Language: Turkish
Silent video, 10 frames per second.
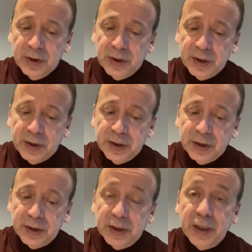E,
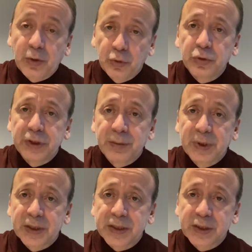o
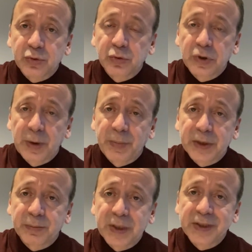dönemlerde sezonu
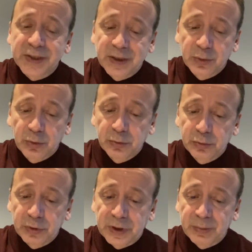kapatma riskinin olduğu
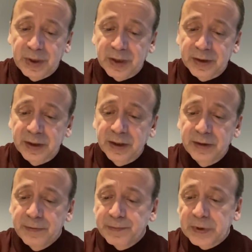dönemlerde
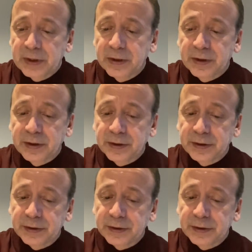e,